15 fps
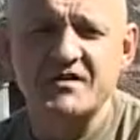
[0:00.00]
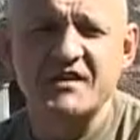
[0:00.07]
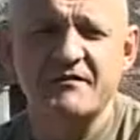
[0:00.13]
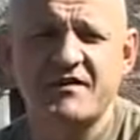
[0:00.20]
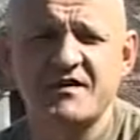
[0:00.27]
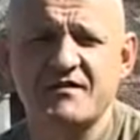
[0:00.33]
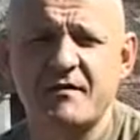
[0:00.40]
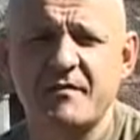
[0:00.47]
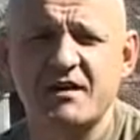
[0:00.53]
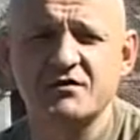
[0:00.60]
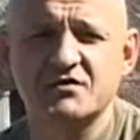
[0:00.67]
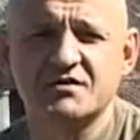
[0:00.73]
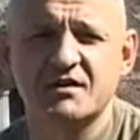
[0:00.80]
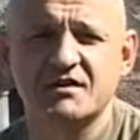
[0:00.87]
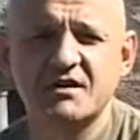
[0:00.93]
Witam Państwa
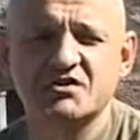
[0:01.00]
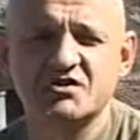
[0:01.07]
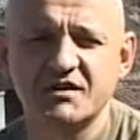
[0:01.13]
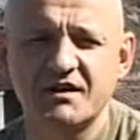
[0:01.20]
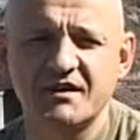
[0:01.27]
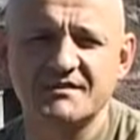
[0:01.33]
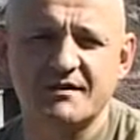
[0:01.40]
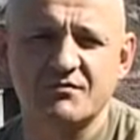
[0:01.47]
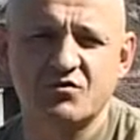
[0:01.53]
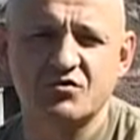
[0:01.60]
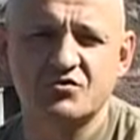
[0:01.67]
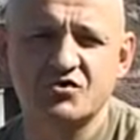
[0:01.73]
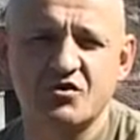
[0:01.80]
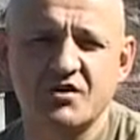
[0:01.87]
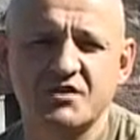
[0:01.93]
bardzo serdecznie na
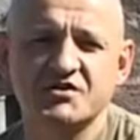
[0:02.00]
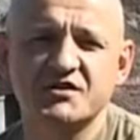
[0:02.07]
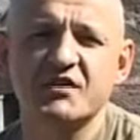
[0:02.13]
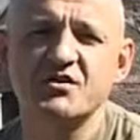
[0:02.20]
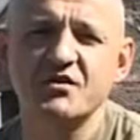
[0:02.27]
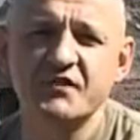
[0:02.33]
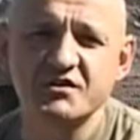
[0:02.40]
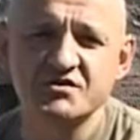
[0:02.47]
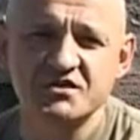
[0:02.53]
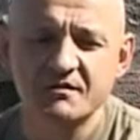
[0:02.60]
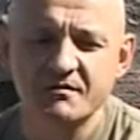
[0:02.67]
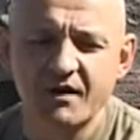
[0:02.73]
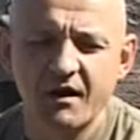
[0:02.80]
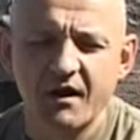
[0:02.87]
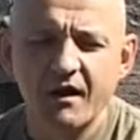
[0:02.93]
Zamku Czocha,
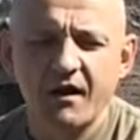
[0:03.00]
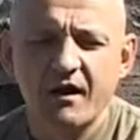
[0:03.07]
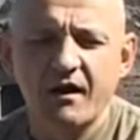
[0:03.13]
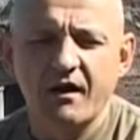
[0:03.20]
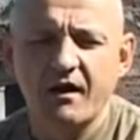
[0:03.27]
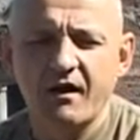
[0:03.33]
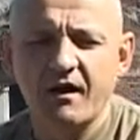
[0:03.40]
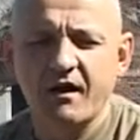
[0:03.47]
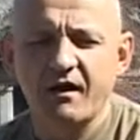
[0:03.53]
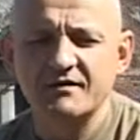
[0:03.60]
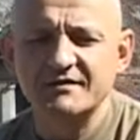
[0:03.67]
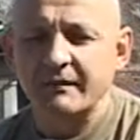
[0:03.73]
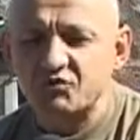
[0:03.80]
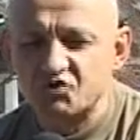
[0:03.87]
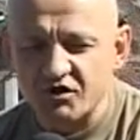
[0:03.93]
średniowiecznym
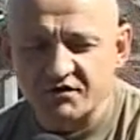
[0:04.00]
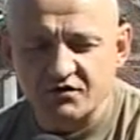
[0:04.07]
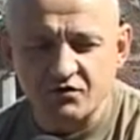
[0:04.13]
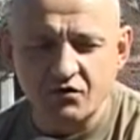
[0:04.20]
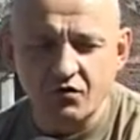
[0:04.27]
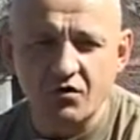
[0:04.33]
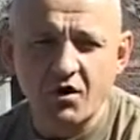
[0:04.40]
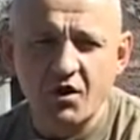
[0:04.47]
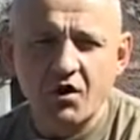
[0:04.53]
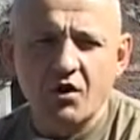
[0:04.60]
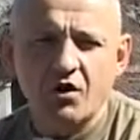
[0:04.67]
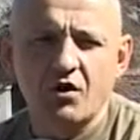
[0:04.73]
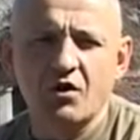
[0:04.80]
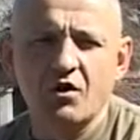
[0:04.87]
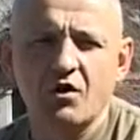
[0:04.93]
e, zamczysku,
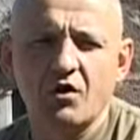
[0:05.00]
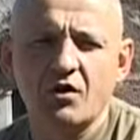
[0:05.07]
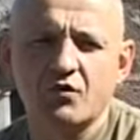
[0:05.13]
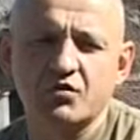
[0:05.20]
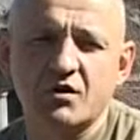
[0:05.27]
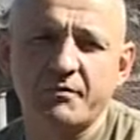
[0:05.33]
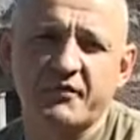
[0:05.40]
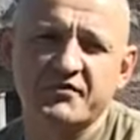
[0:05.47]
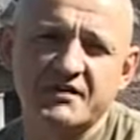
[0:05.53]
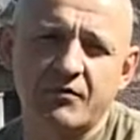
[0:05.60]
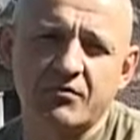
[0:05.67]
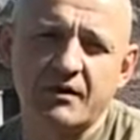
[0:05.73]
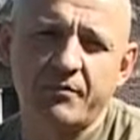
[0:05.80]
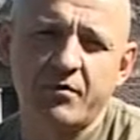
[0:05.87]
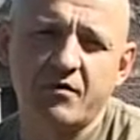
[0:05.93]
e, które
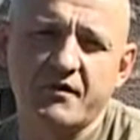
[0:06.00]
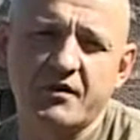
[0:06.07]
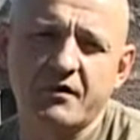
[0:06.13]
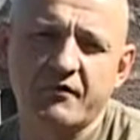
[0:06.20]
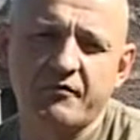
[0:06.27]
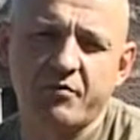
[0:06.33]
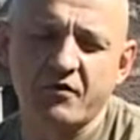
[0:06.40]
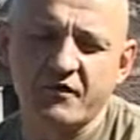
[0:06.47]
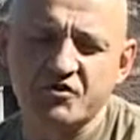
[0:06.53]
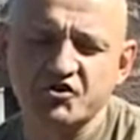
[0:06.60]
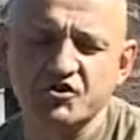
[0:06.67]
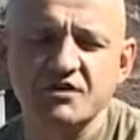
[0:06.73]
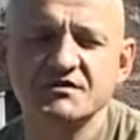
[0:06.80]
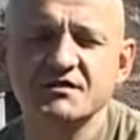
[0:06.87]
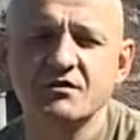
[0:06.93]
powstało na połowie, w połowie
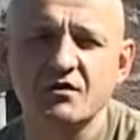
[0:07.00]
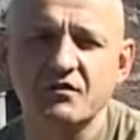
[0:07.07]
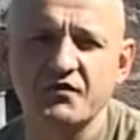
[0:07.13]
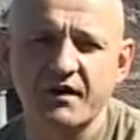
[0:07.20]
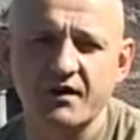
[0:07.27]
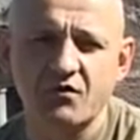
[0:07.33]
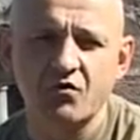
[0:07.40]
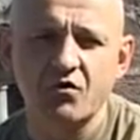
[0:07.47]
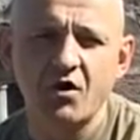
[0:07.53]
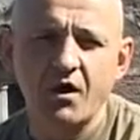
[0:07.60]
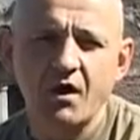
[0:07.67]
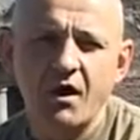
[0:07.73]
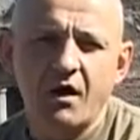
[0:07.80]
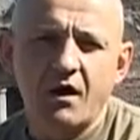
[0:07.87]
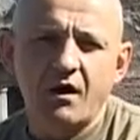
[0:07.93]
XIII wieku
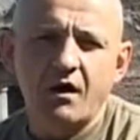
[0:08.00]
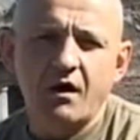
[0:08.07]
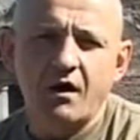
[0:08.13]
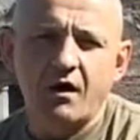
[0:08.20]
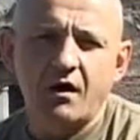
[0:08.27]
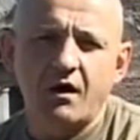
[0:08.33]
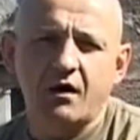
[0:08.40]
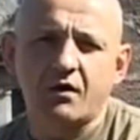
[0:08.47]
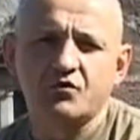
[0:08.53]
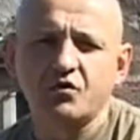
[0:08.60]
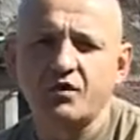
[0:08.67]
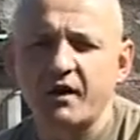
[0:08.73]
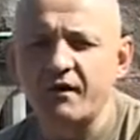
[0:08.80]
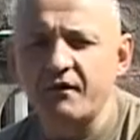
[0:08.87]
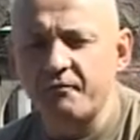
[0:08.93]
a
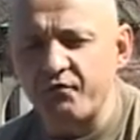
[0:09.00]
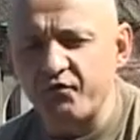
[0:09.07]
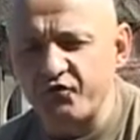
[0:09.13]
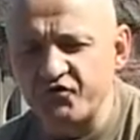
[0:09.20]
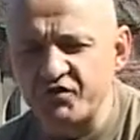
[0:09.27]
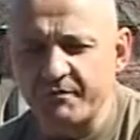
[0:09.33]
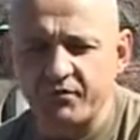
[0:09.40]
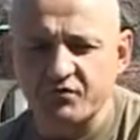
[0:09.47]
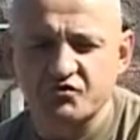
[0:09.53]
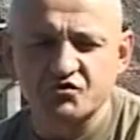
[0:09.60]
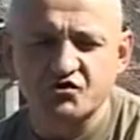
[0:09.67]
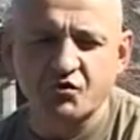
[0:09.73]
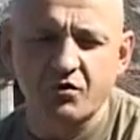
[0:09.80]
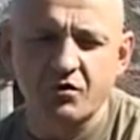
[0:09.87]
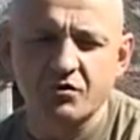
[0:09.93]
które później
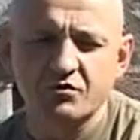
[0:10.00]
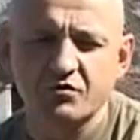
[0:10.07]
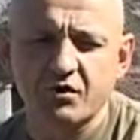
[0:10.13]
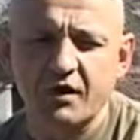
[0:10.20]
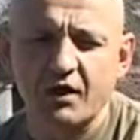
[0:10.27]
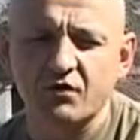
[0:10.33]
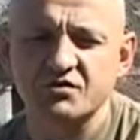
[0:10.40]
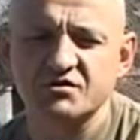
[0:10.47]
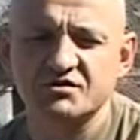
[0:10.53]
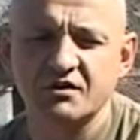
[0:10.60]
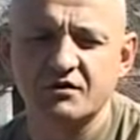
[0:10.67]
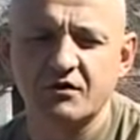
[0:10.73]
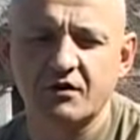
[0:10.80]
posłużyło do, jako